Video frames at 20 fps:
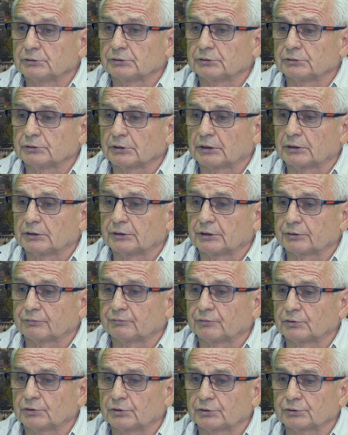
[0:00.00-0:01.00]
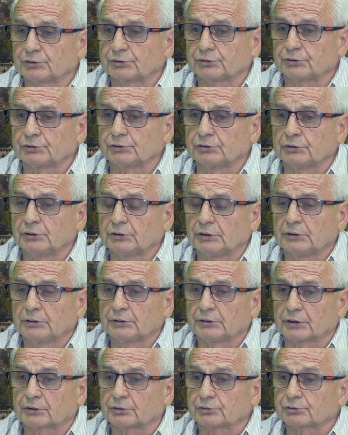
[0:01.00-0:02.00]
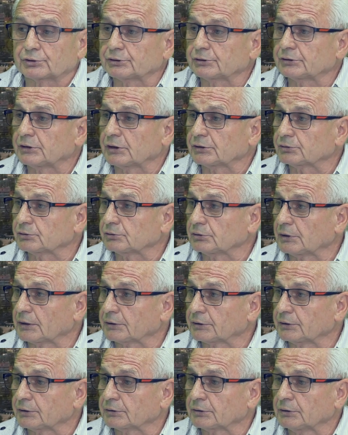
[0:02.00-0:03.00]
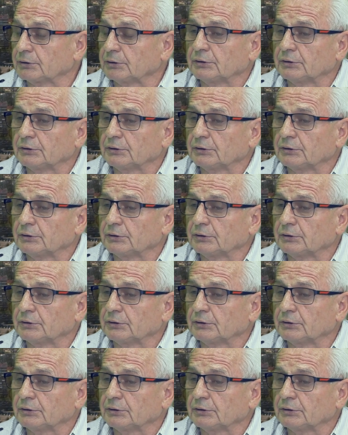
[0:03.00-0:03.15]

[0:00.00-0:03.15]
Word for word: Alei Wolności. Jako 16-latek